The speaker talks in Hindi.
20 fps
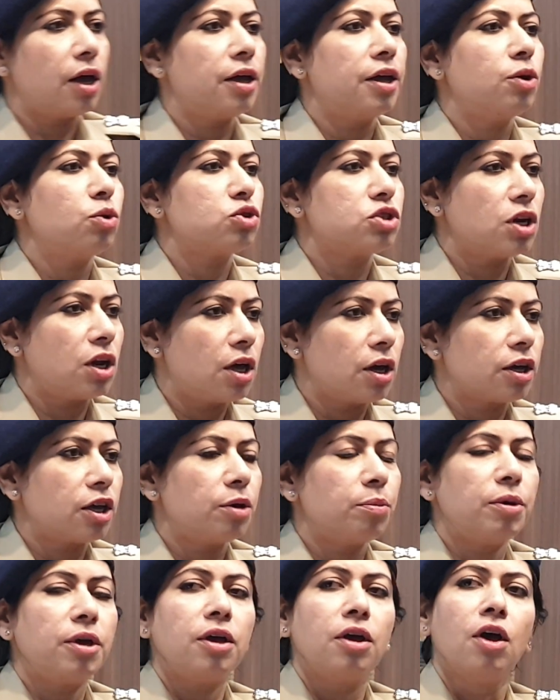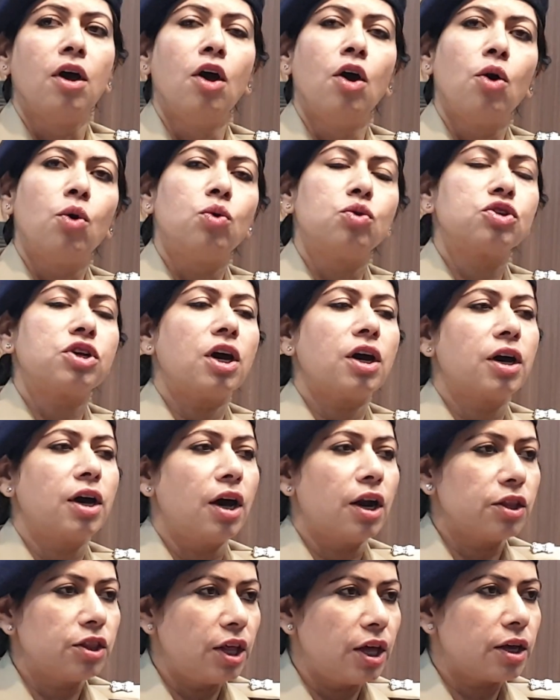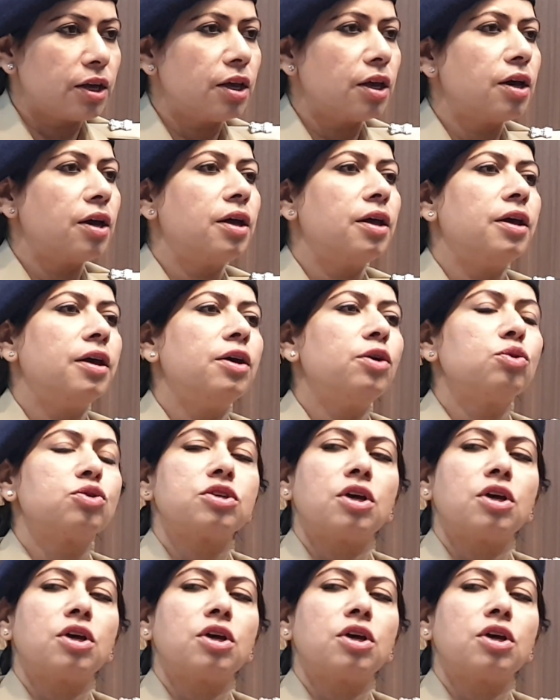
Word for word: आए हैं उस इलाके में उनका घर देख के गए हैं